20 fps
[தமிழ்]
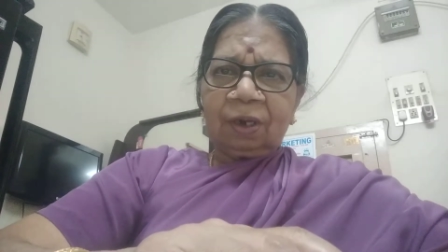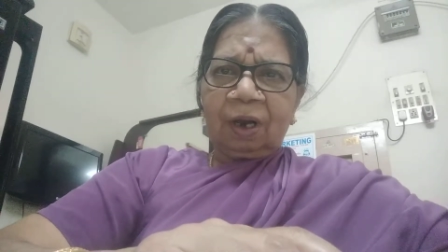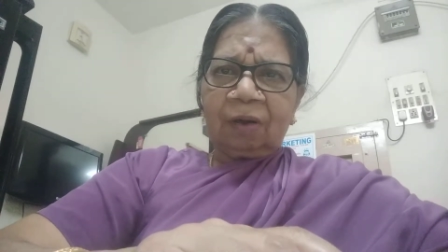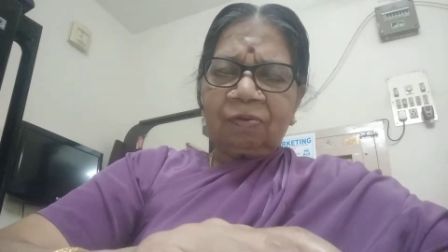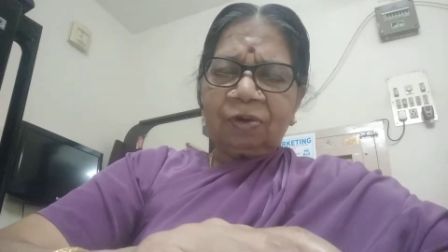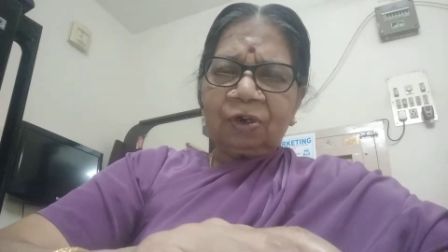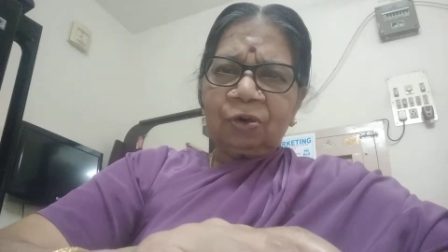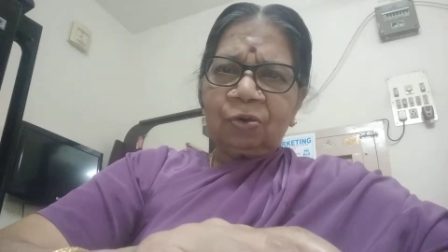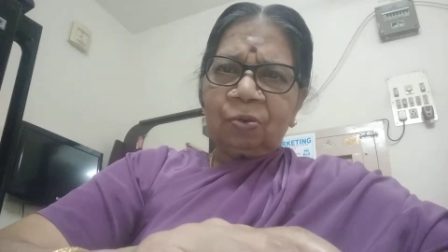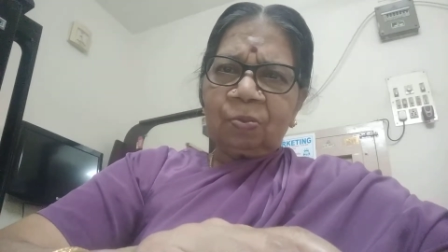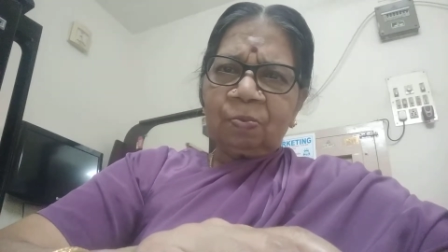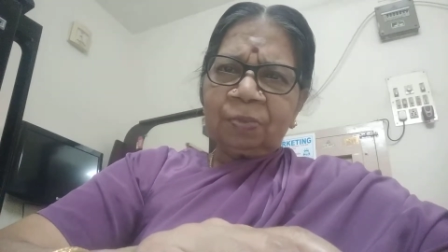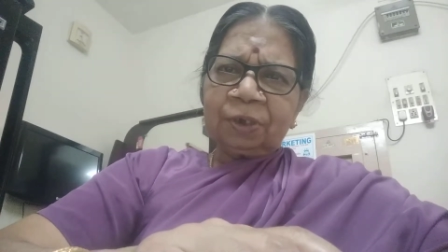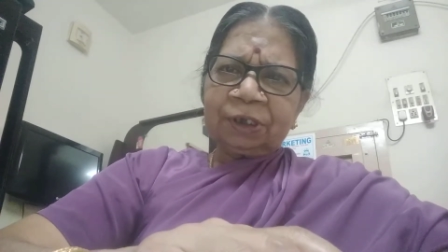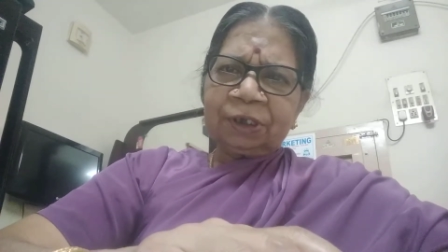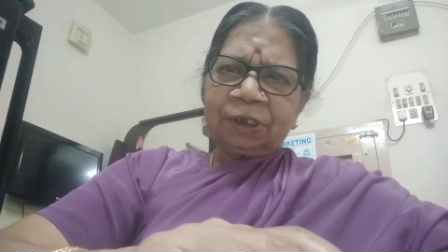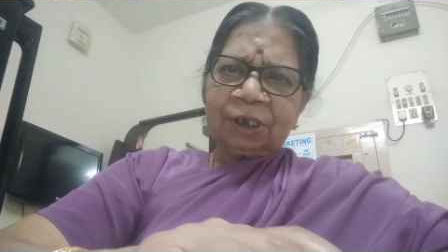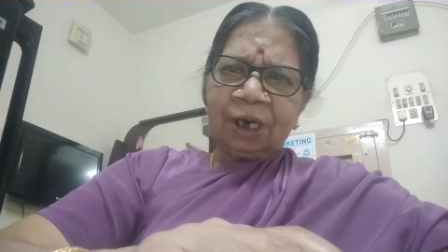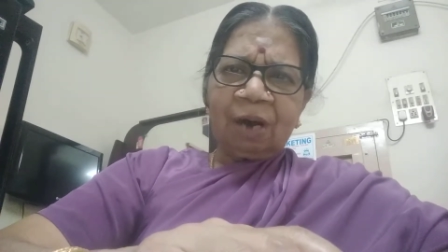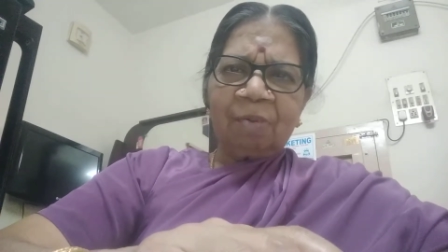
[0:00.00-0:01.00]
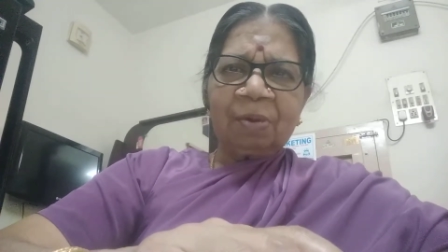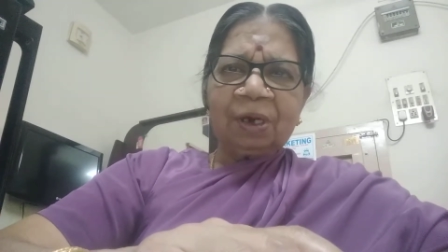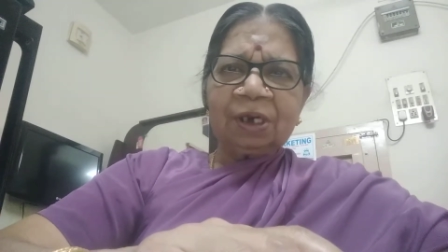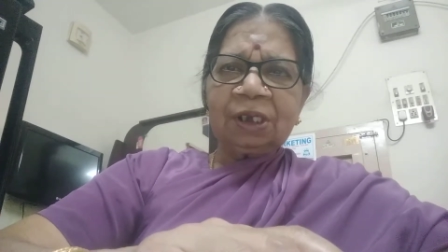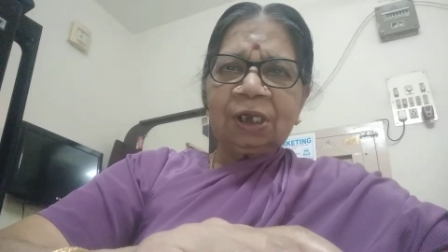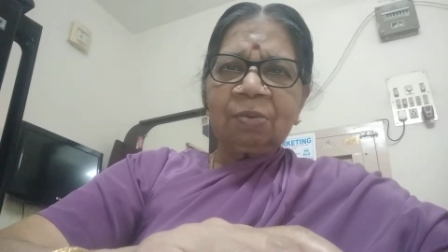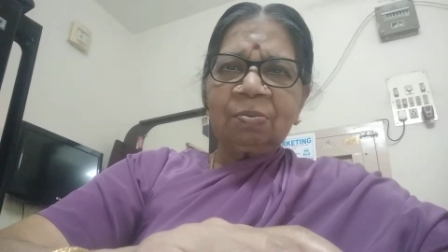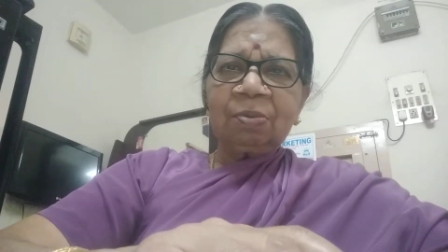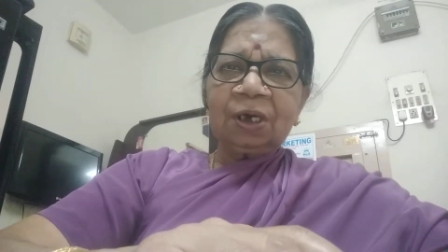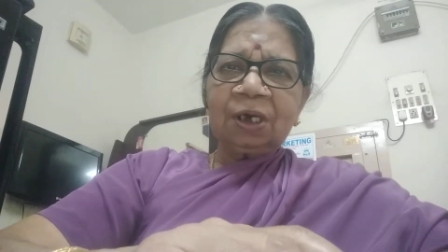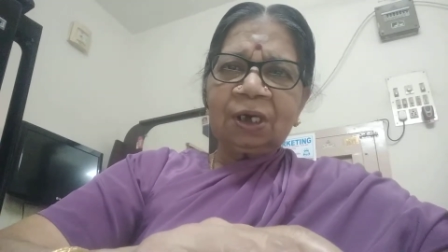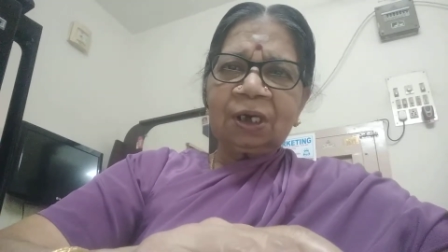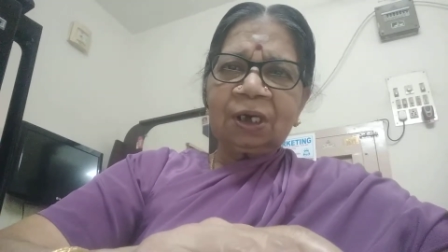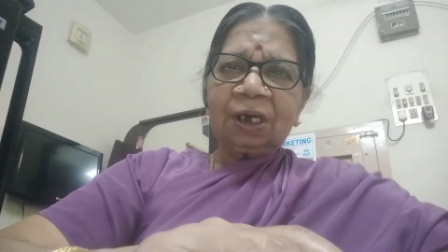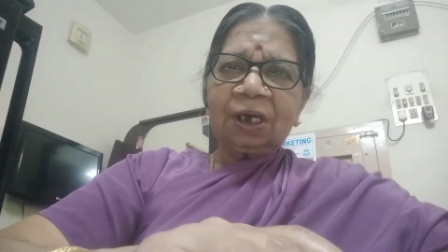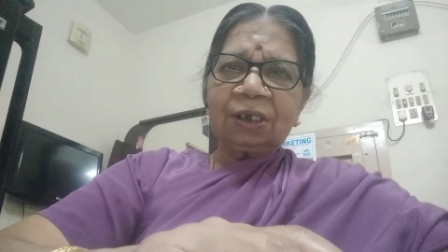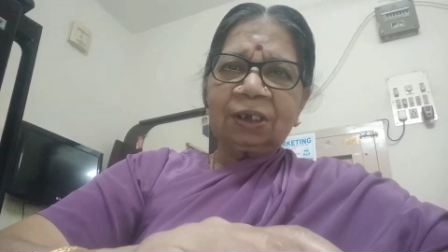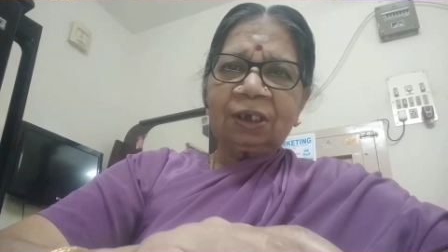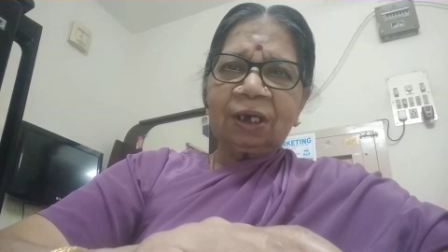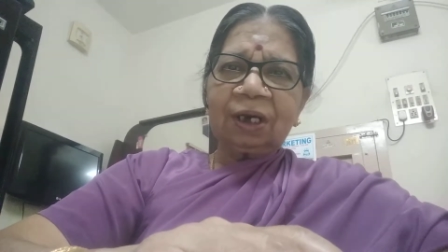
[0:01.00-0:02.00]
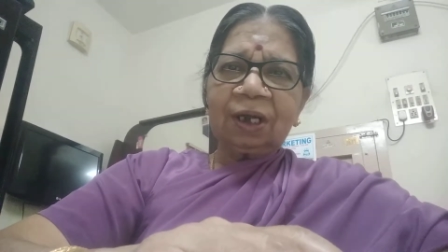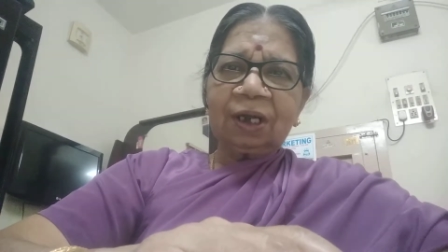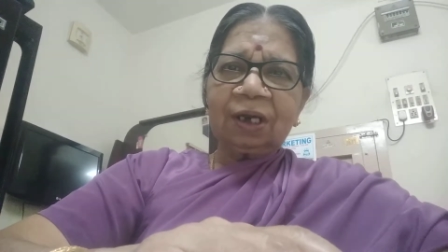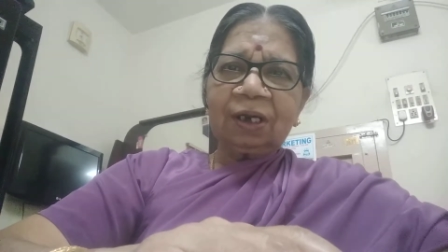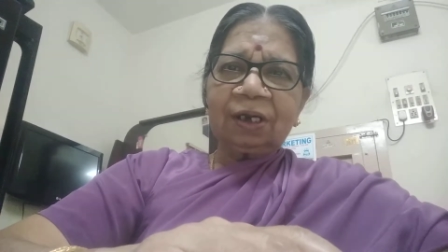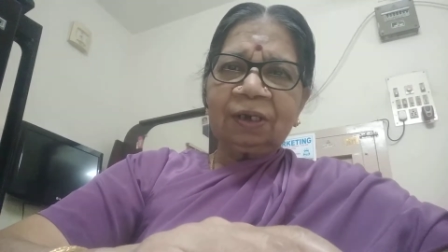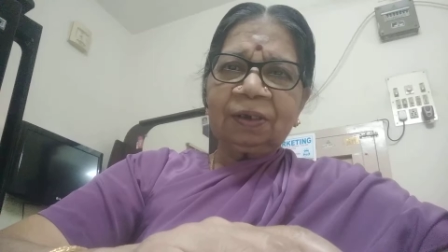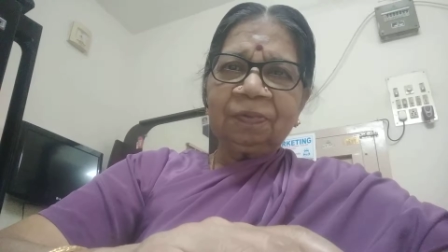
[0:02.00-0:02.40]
அவர் ரொம்ப சாமர்த்தியமாக இருக்கிறதுனால